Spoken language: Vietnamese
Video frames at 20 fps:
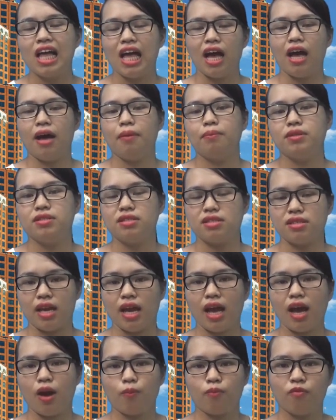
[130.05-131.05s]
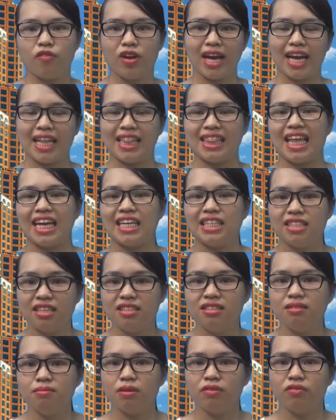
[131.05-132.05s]
à, mình sẽ học về ngành tài
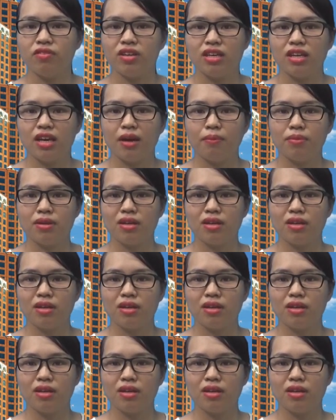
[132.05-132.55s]
chính bởi vì à,